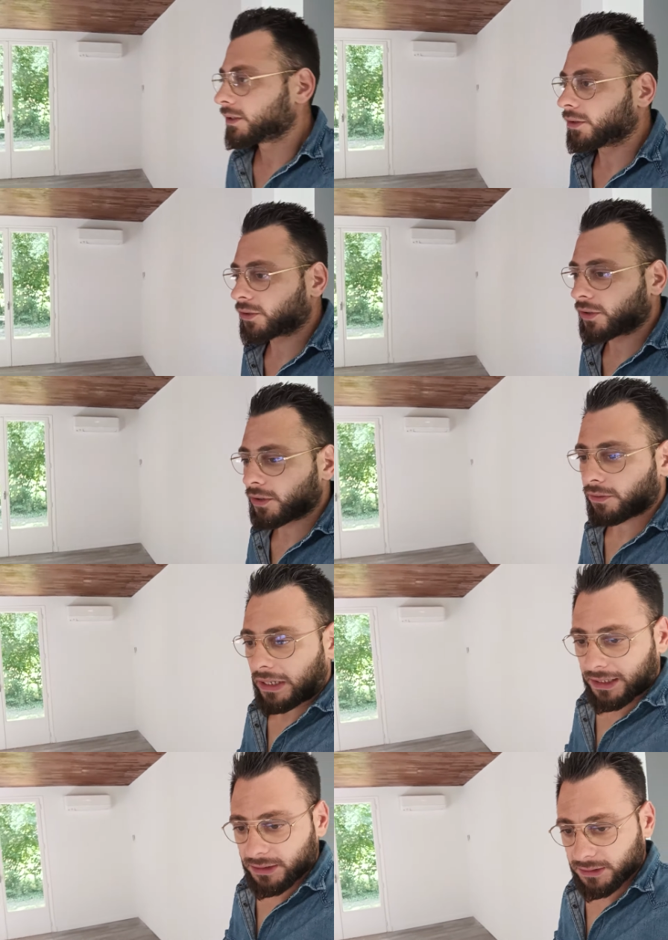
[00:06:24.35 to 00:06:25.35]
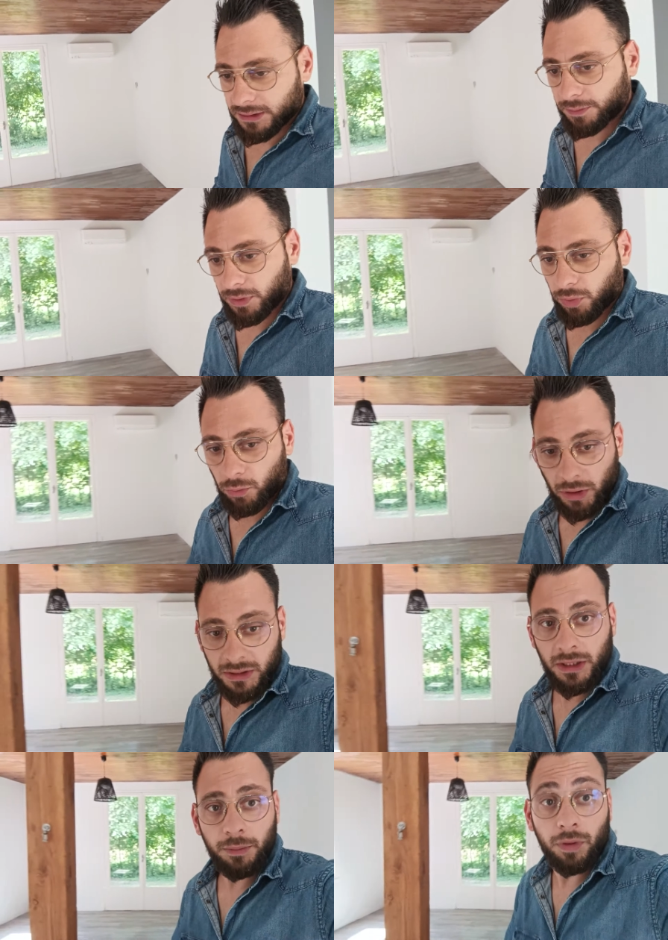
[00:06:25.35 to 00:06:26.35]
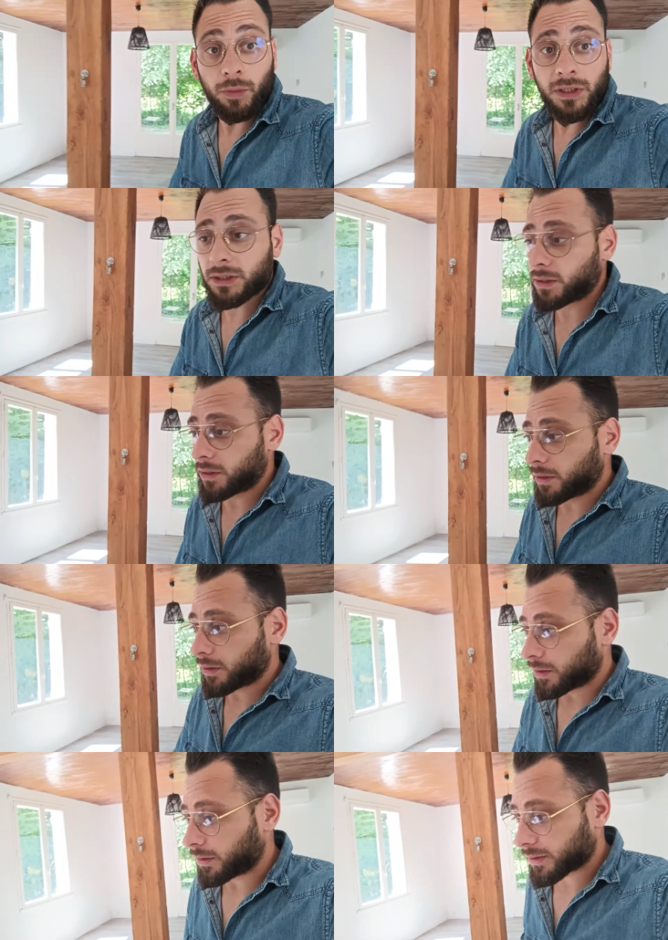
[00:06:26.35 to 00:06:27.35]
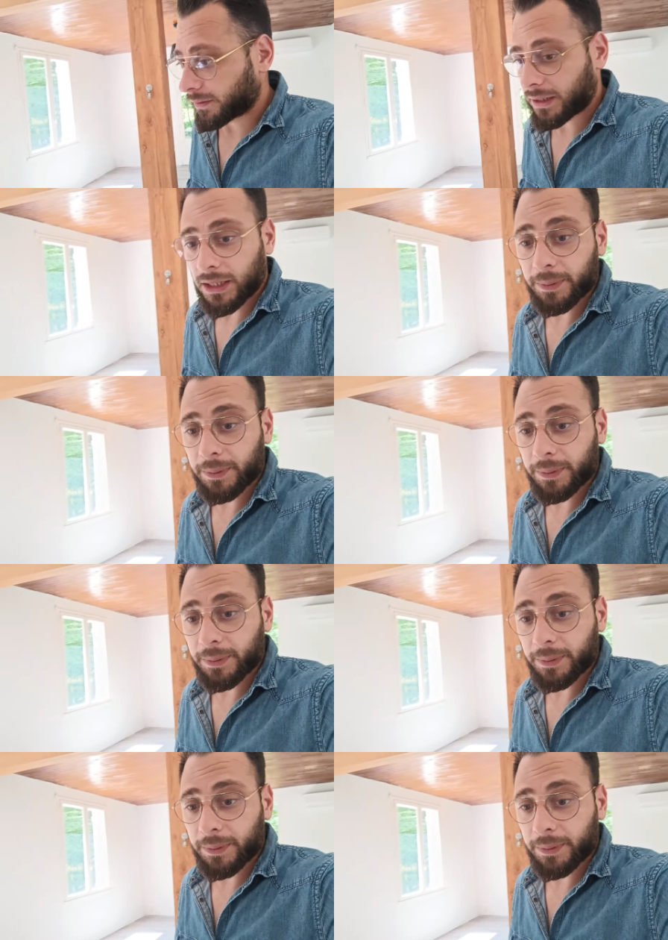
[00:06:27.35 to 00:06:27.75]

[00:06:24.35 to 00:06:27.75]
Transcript: Donc euh, voilà, et puis pour moi, c'est pour moi c'est ça va.